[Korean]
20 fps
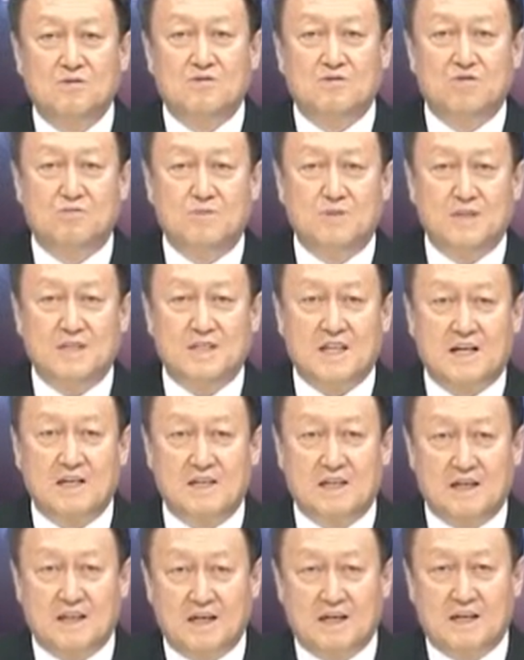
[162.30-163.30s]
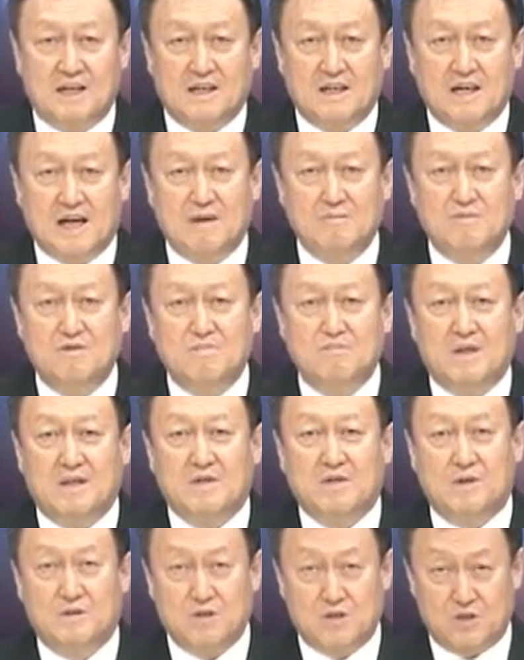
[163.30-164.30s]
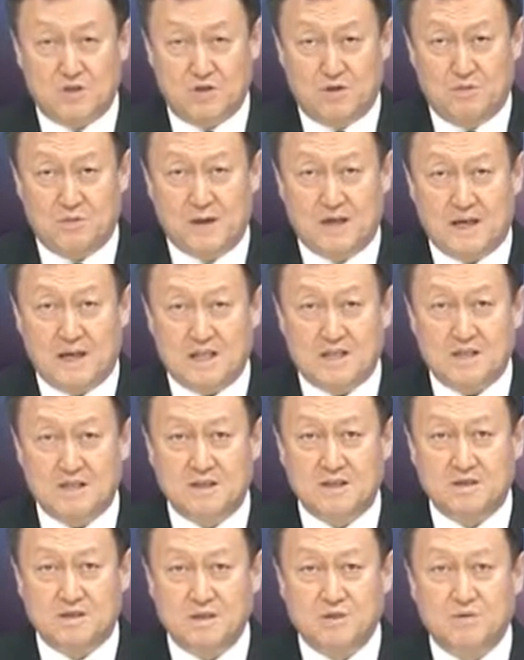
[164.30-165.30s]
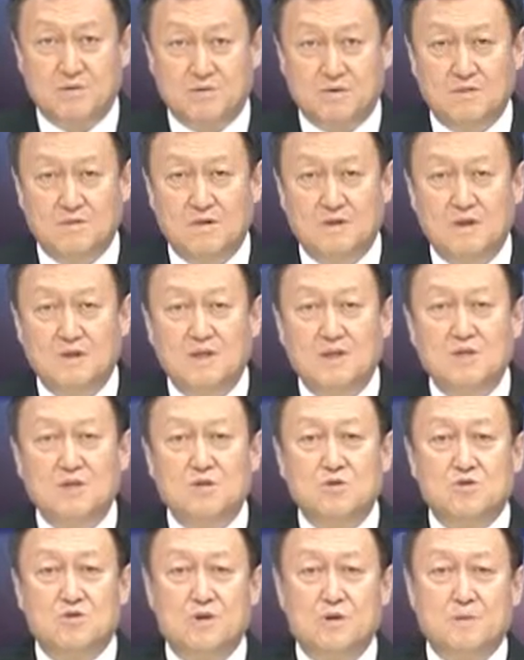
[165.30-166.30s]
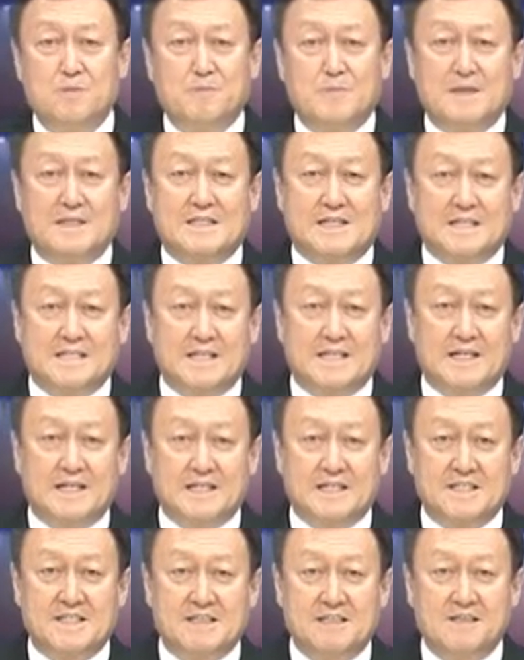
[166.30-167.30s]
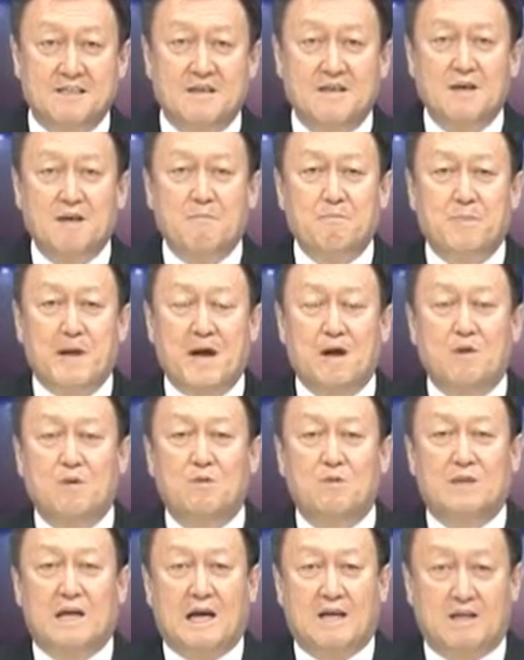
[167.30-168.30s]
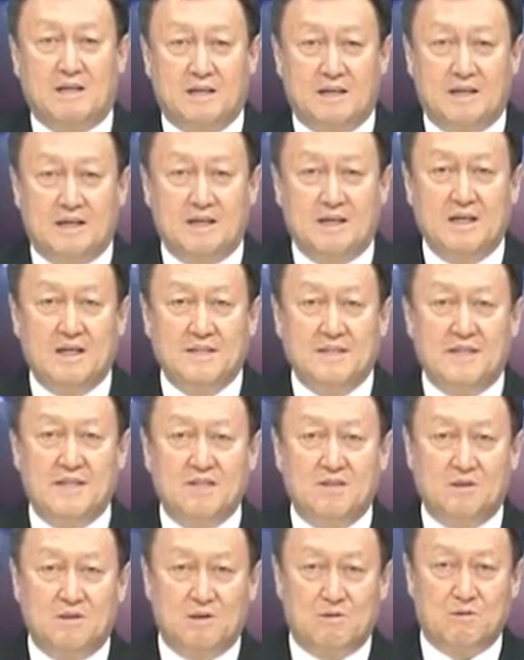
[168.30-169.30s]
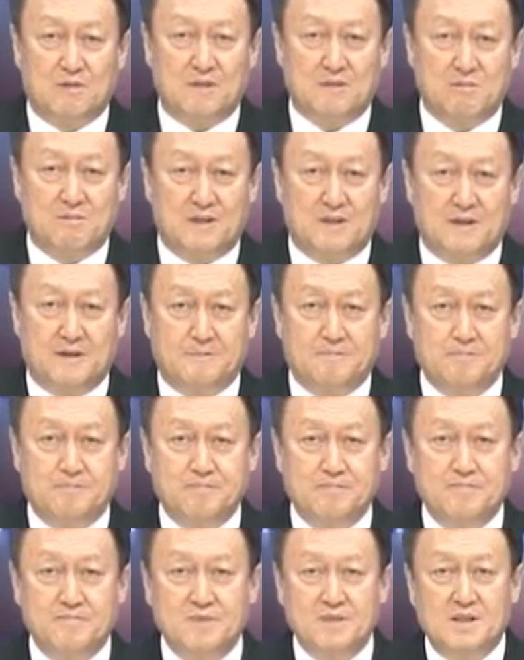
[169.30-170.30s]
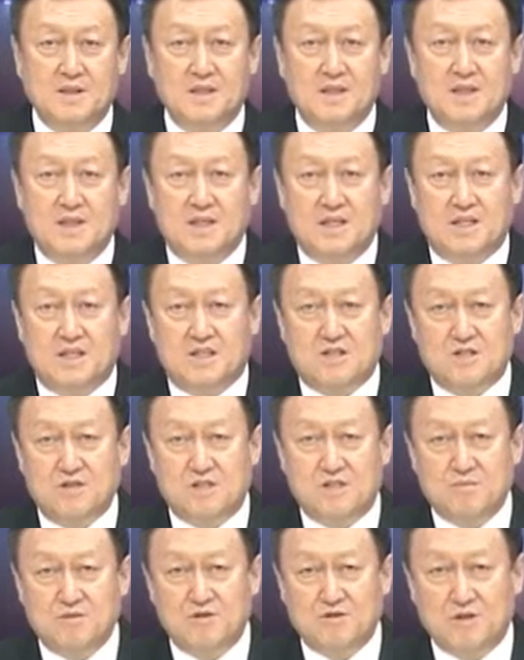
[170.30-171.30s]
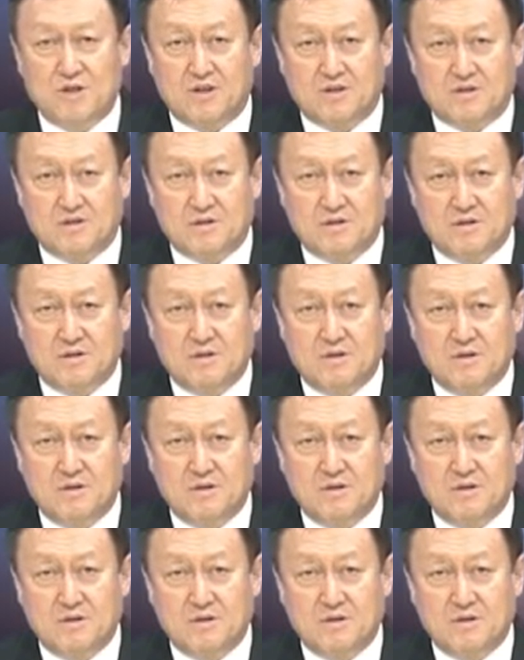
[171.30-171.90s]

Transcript: 두 분이 살다가 한 분만 너싱홈에 가시는 경우 수입과 재산에 대해서 매우 다르게 책정되고 있습니다. 2016년